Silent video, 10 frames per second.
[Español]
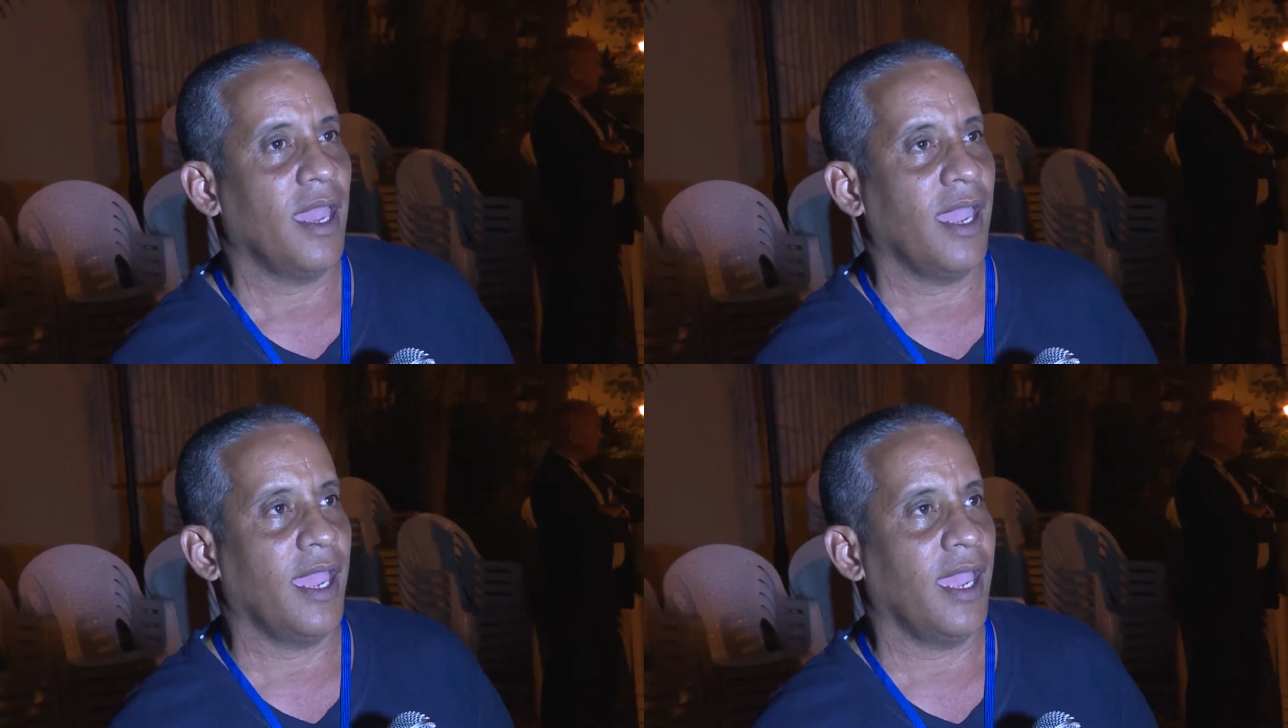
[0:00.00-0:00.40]

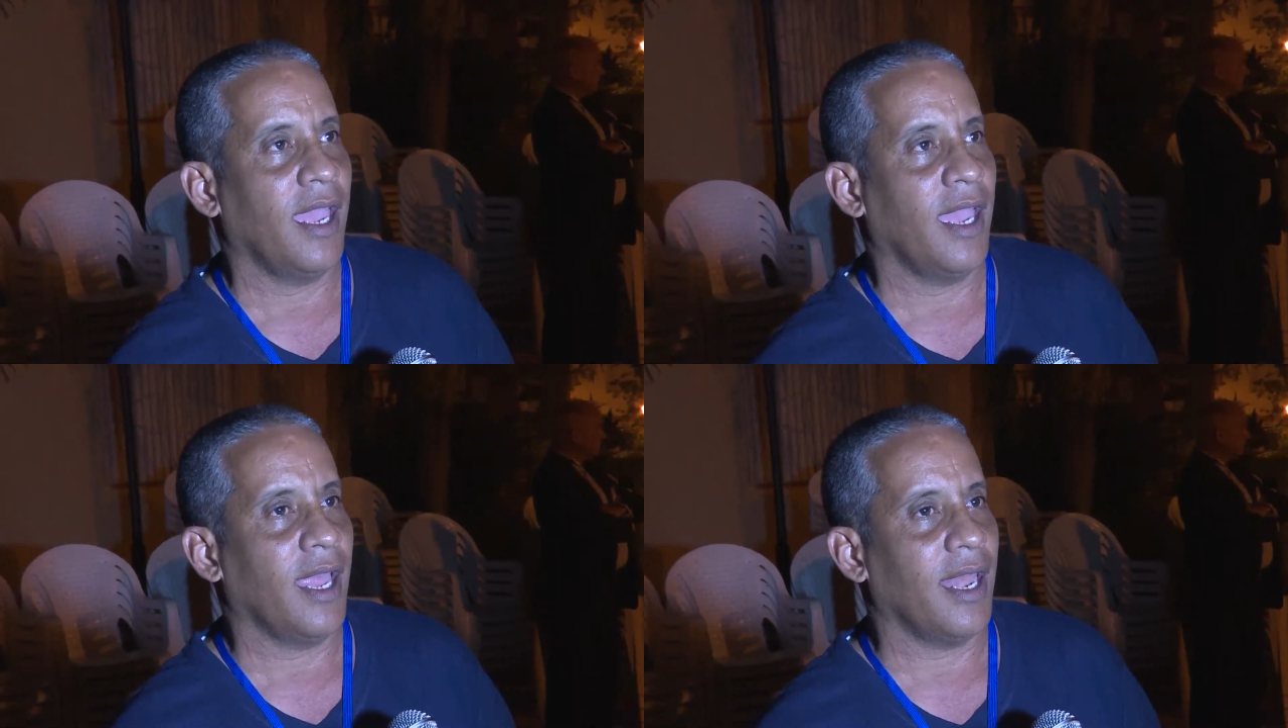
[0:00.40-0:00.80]

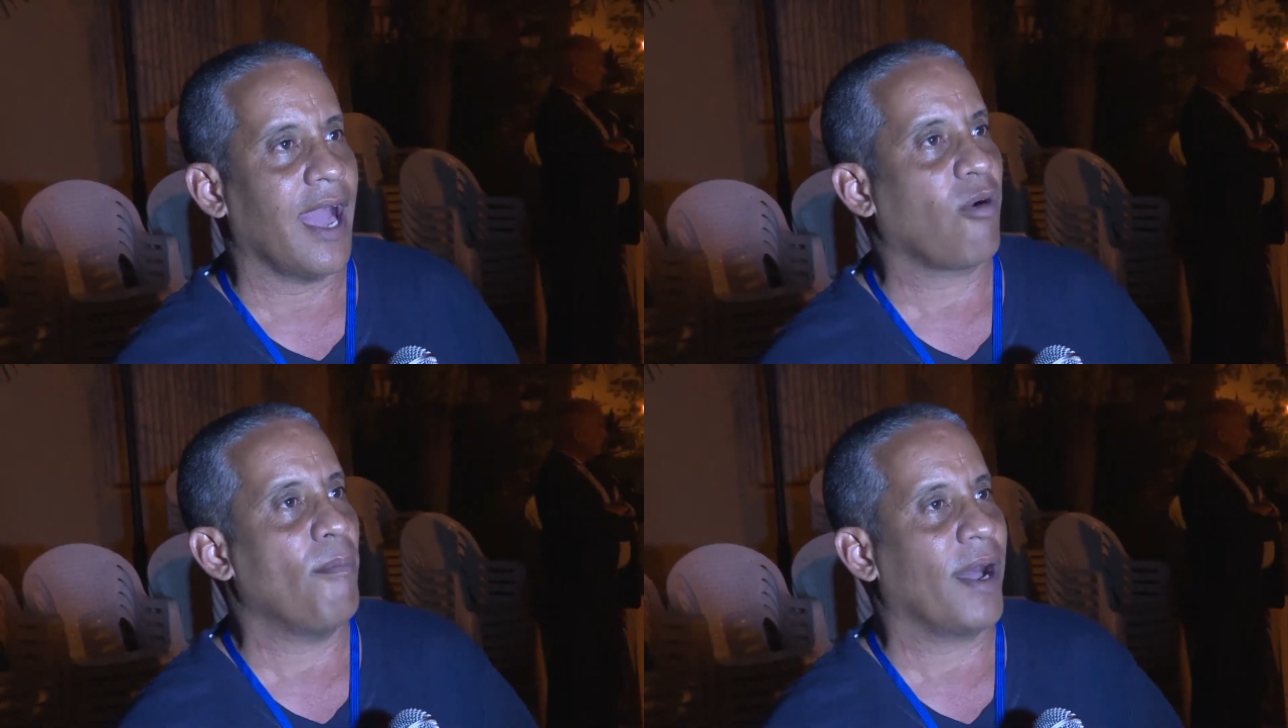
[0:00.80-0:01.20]
eh,
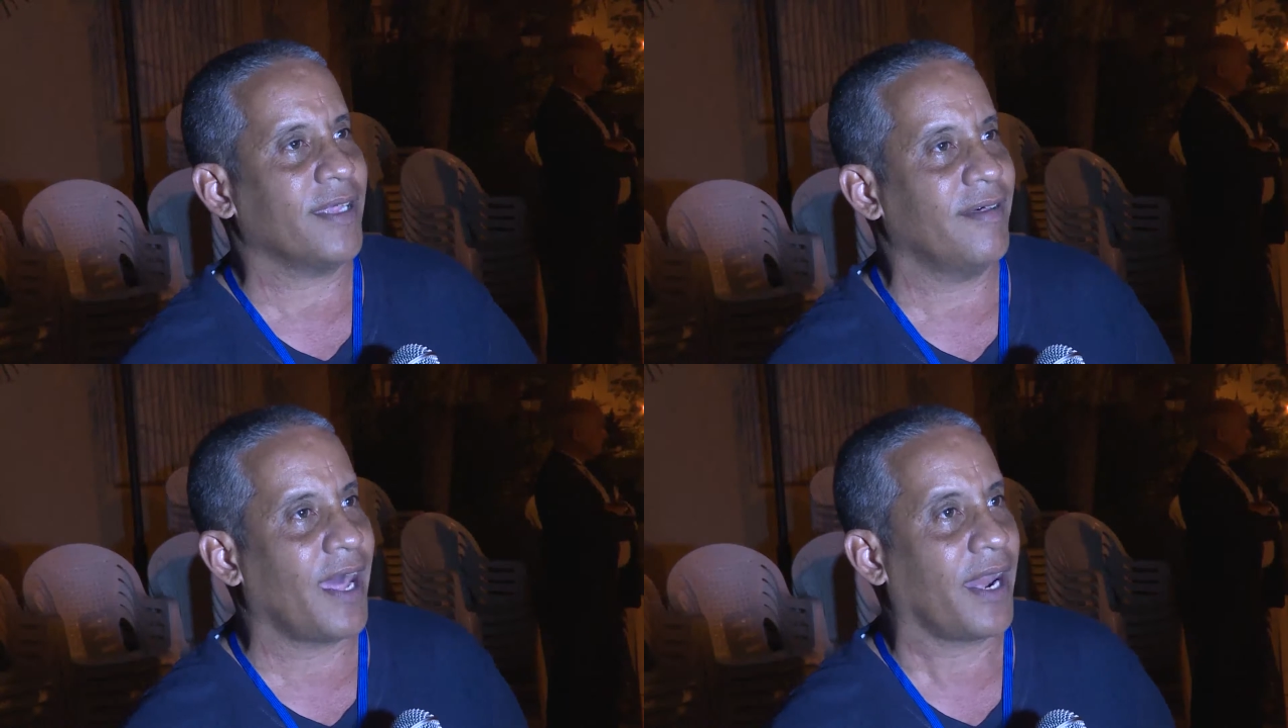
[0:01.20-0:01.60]
la
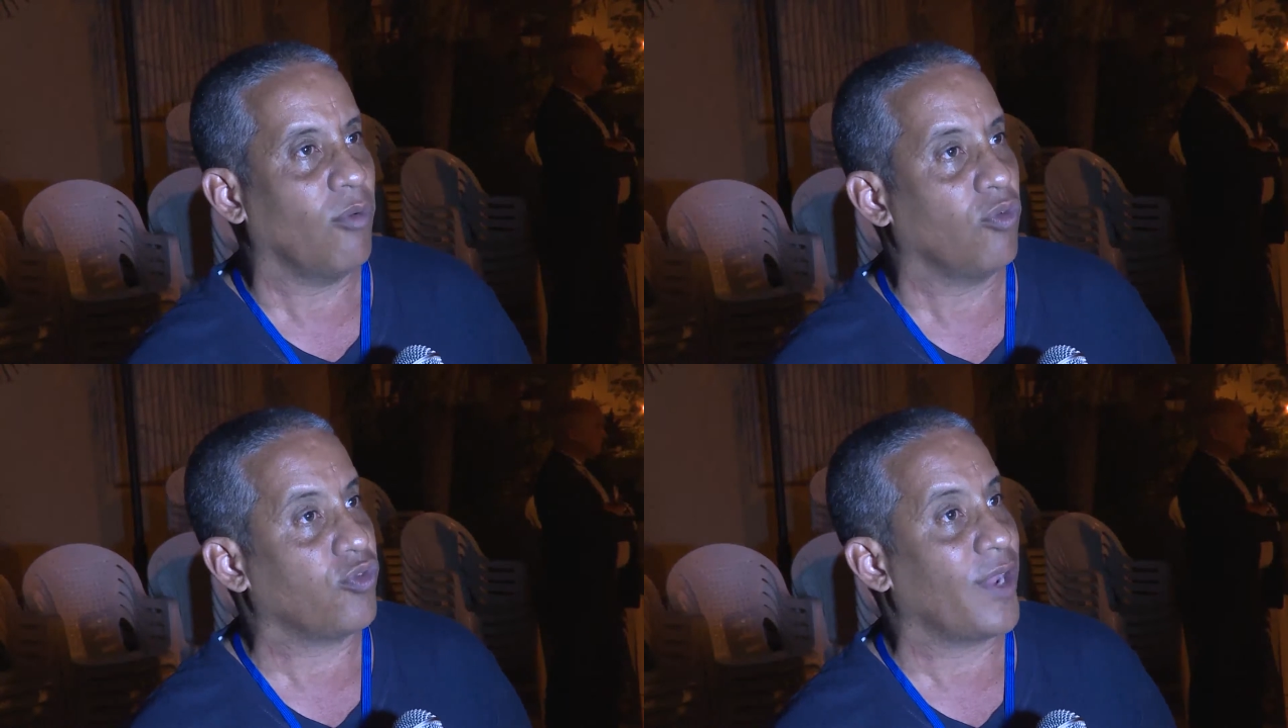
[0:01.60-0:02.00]
combatividad
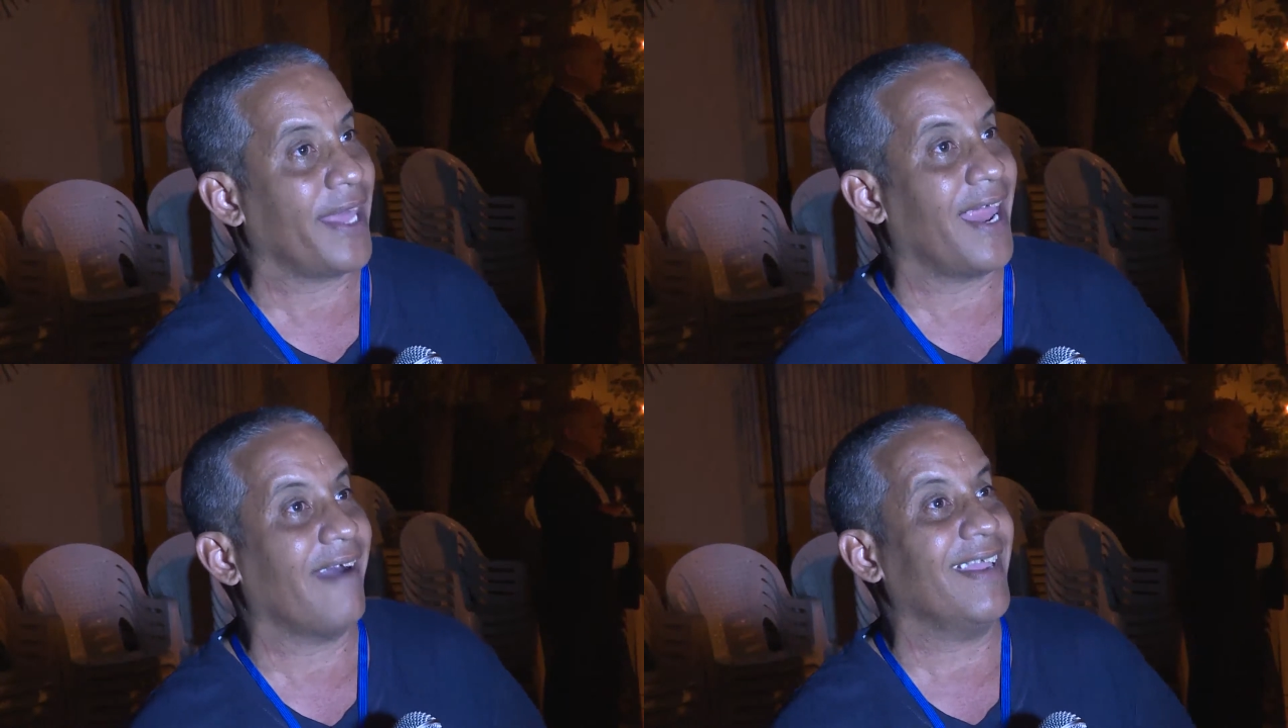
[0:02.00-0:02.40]

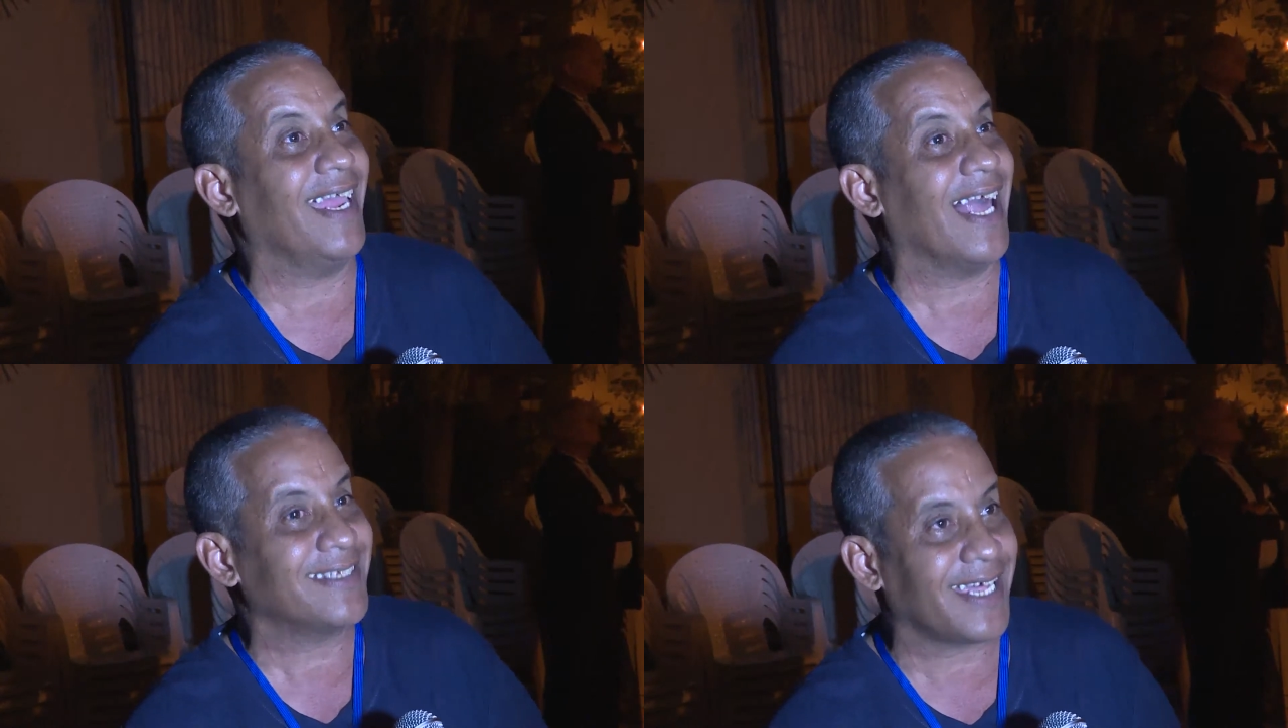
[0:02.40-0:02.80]
revolucionaria, la
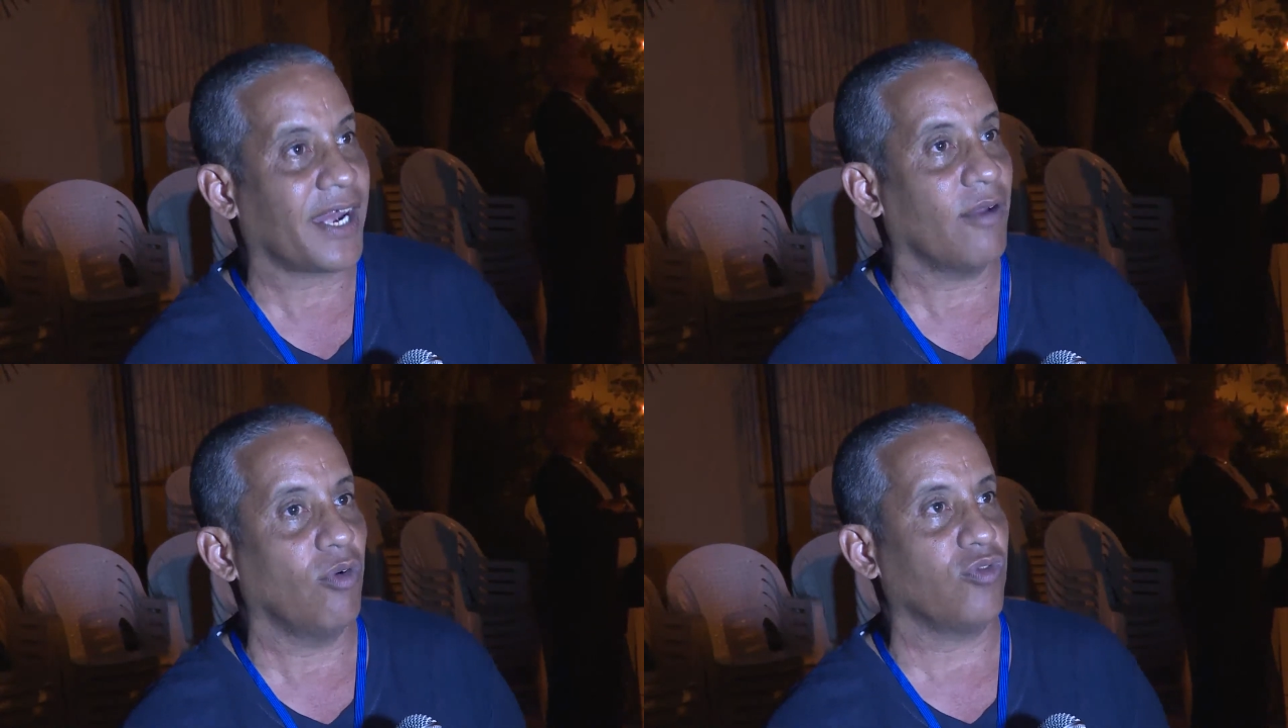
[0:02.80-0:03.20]

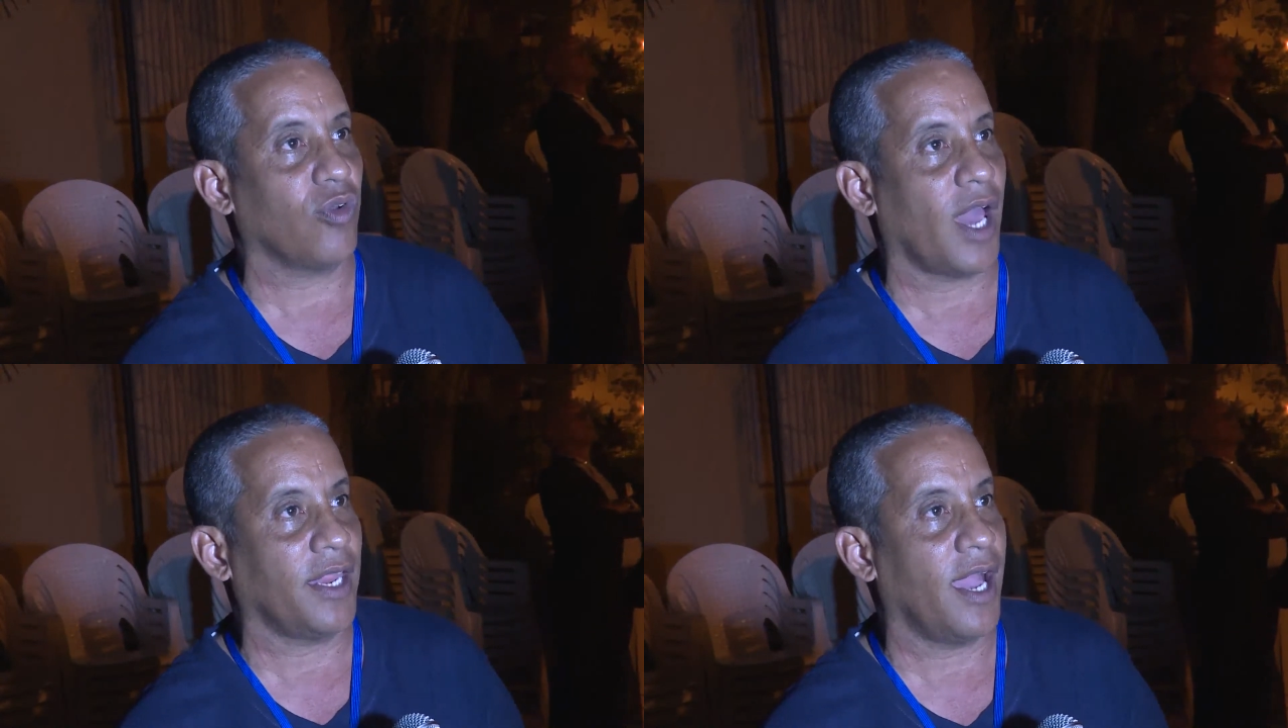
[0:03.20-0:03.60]
vigilancia
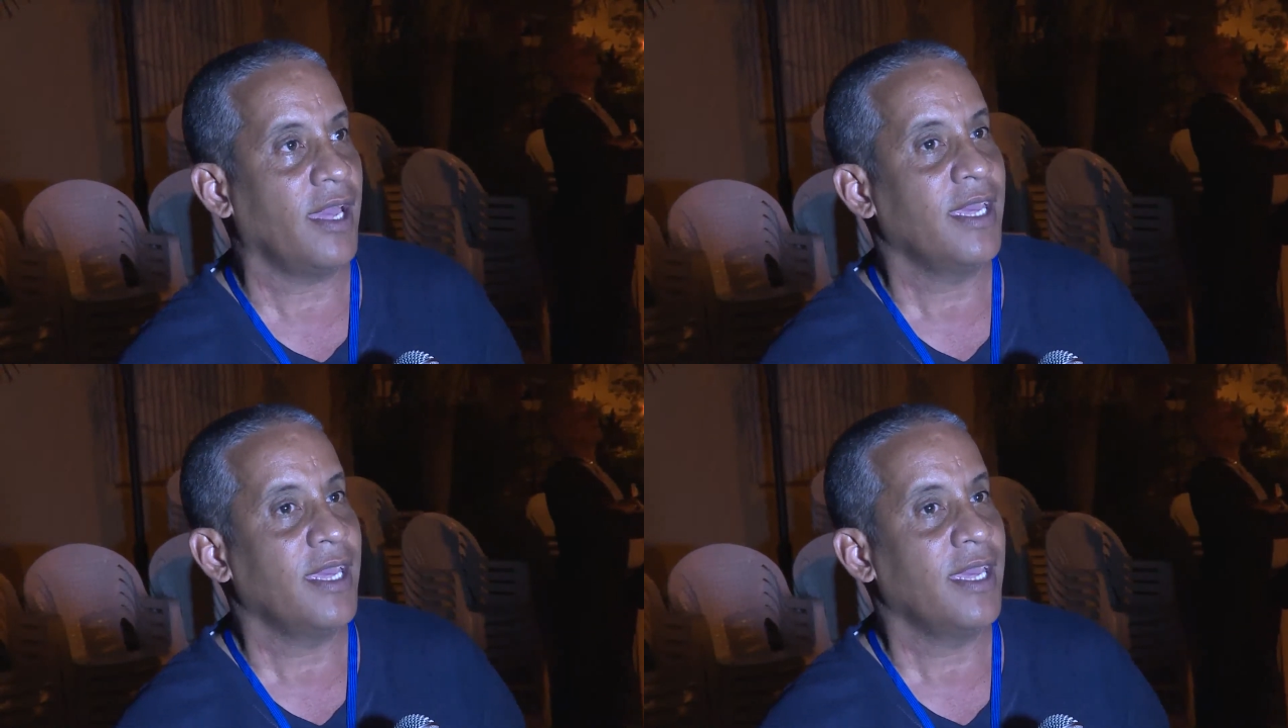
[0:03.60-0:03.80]
revolucionaria.